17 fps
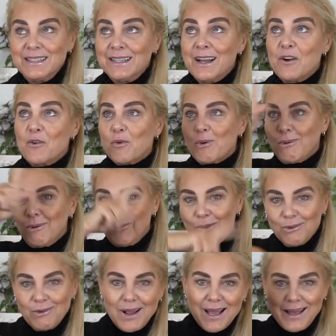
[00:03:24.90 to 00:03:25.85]
Em algum
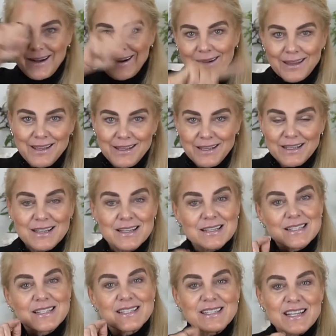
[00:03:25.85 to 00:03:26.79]
lugar aqui
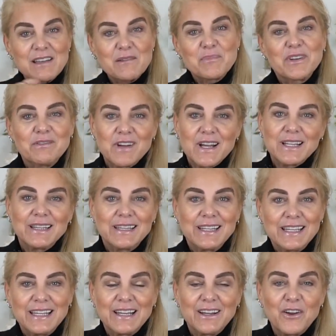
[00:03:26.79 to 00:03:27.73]
sempre vai
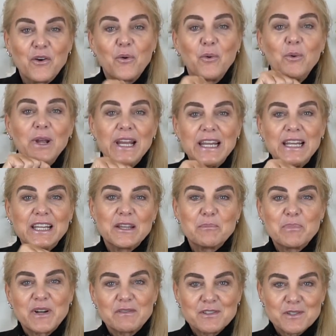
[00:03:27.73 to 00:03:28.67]
ter o link
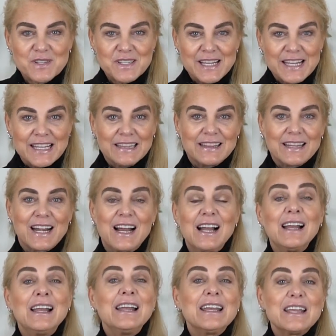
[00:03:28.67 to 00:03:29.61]
para você
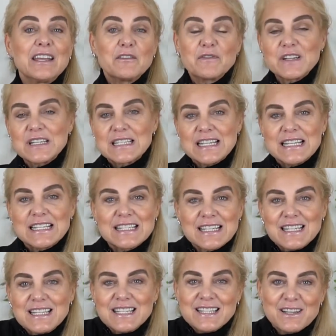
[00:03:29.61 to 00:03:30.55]
entrar e fazer
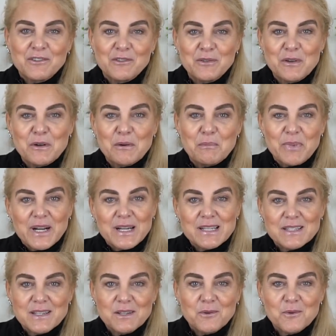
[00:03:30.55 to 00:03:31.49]
inscrição para
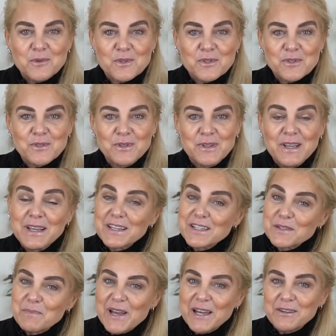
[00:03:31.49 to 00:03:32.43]
esse curso.
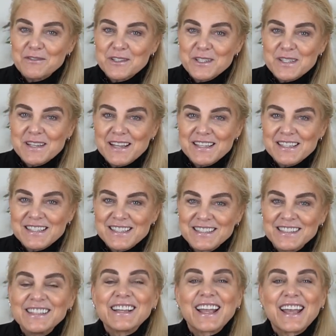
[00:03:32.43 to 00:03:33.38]
Espero
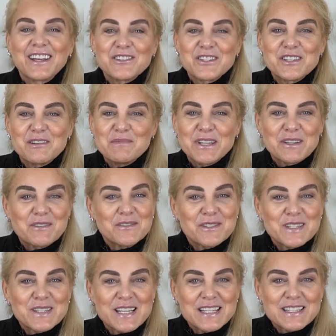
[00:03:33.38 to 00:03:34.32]
vocês. Quero saber que
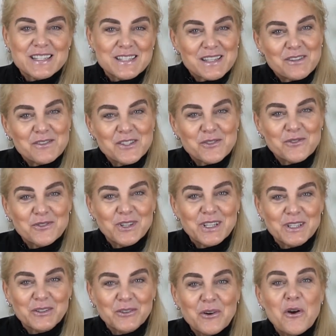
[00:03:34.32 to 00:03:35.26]
vocês estão
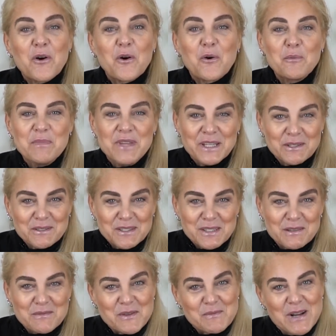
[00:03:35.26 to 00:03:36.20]
estudando comigo,
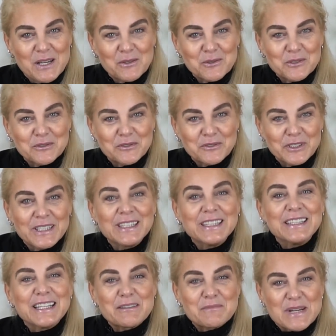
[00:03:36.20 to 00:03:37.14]
Samia Maluf,
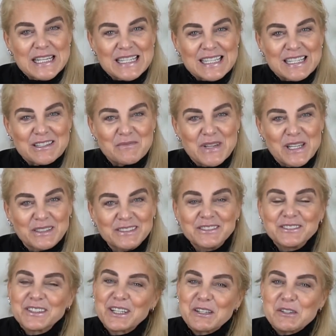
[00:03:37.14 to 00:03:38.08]
na Barsâmia.
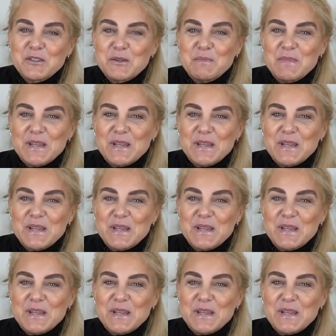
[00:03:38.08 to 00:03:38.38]
Um grande